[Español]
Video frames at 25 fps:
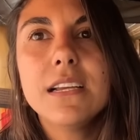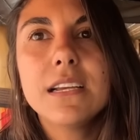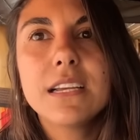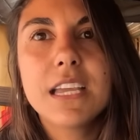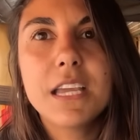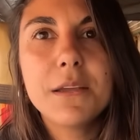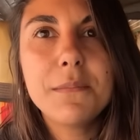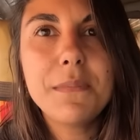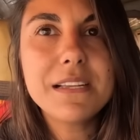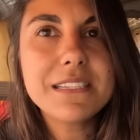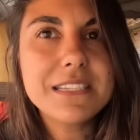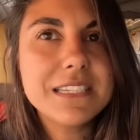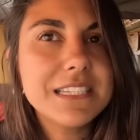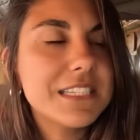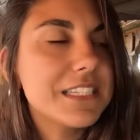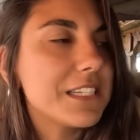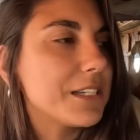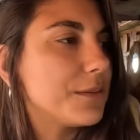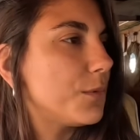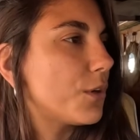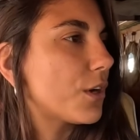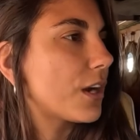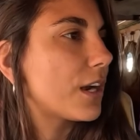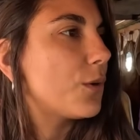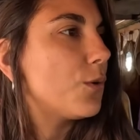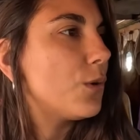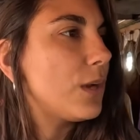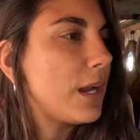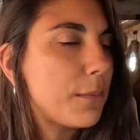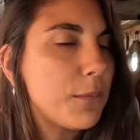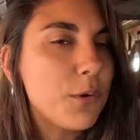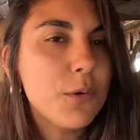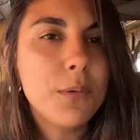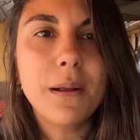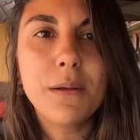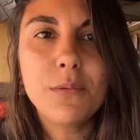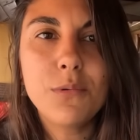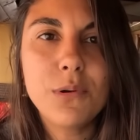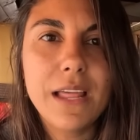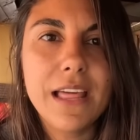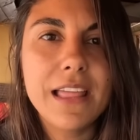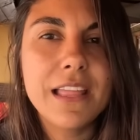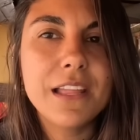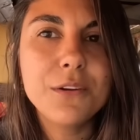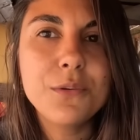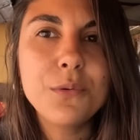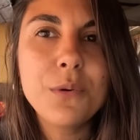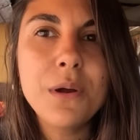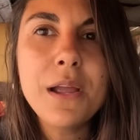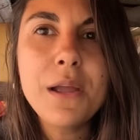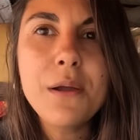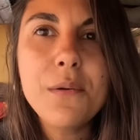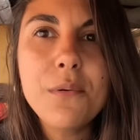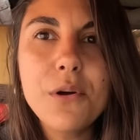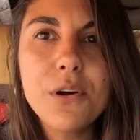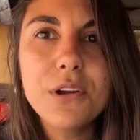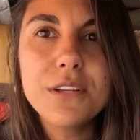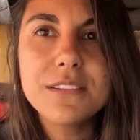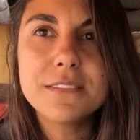¿Qué más hicimos? Regulamos válvulas de nuevo,